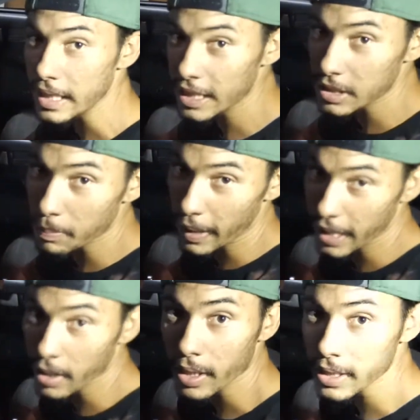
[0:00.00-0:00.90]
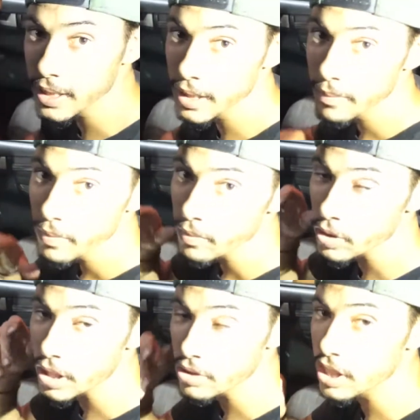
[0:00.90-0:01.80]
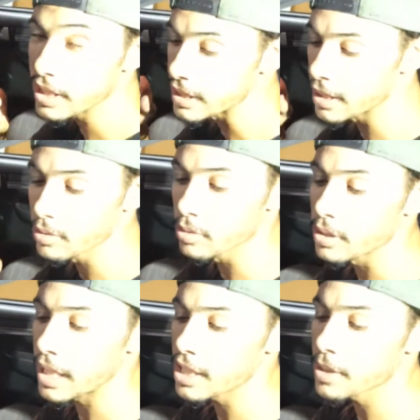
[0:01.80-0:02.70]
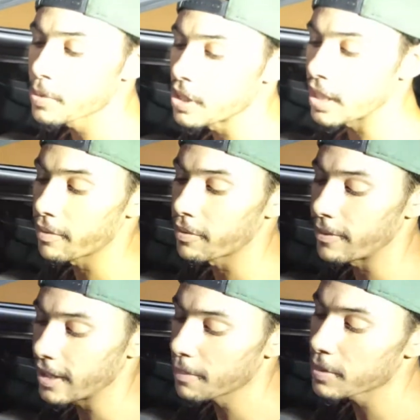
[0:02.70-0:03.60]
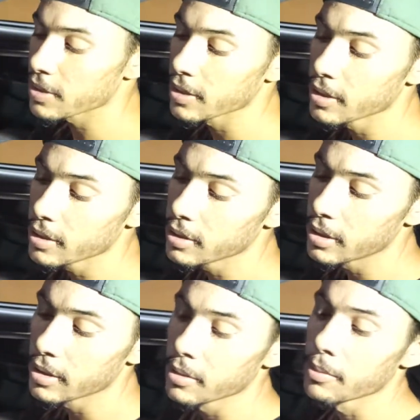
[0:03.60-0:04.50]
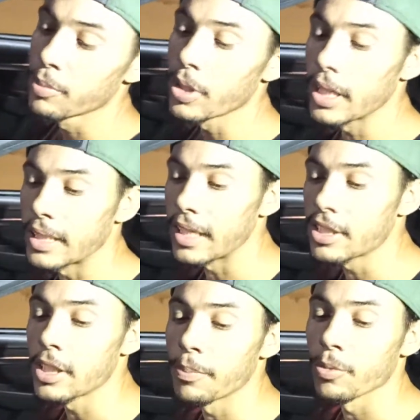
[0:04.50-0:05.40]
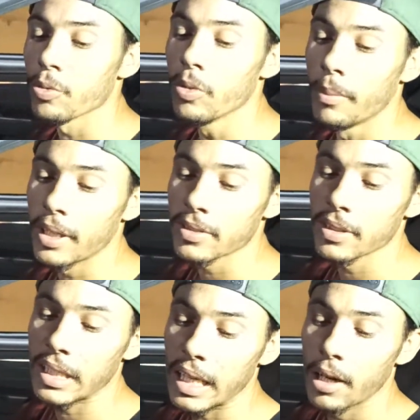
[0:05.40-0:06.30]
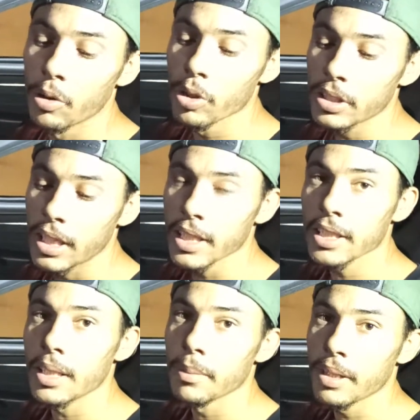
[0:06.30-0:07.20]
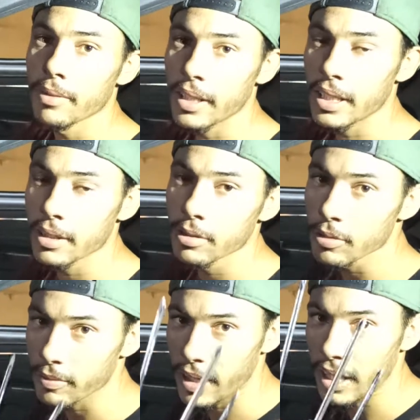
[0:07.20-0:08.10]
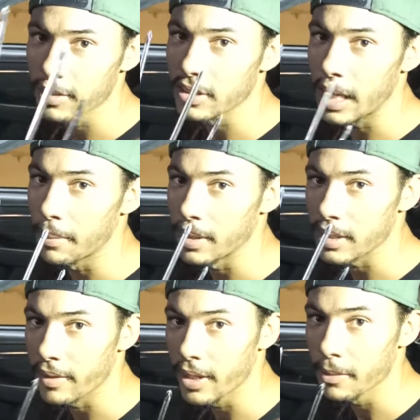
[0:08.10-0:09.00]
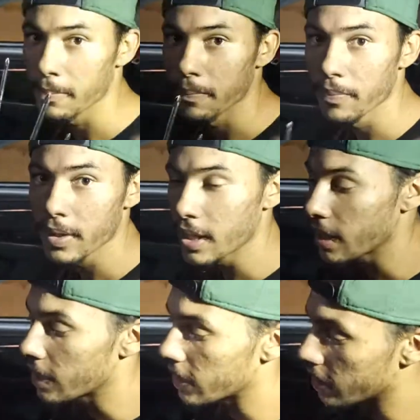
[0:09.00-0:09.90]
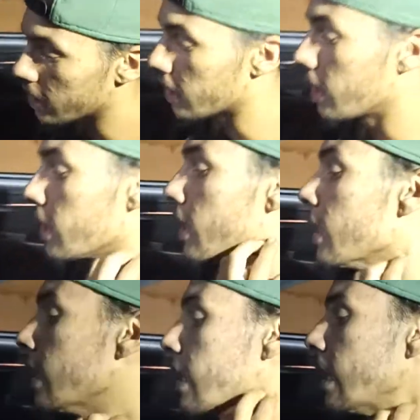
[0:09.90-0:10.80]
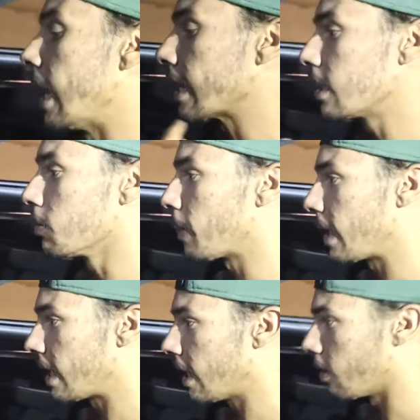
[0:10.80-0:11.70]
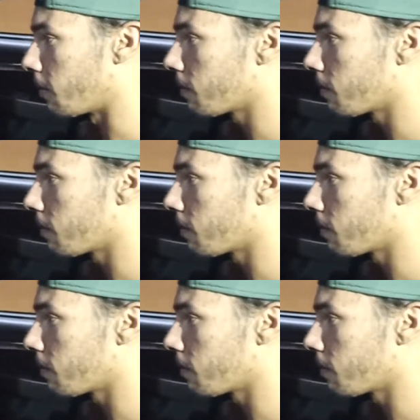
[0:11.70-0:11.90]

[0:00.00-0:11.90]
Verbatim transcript: aqui esse painel aqui, vou estar tá utilizando três tipos de chave Phillips. Por que três tipos? Uma mais fina que a outra e também variando, variados tamanhos, tá vendo? E aqui no painel,